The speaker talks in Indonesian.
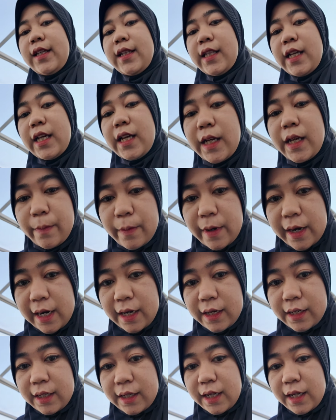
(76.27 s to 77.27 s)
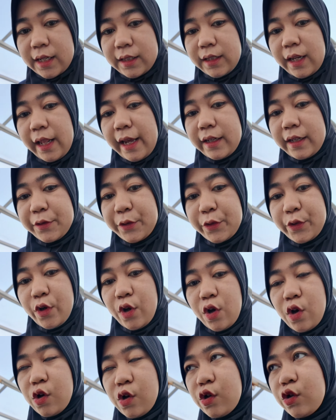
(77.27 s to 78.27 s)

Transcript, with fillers: kita berangkat let's go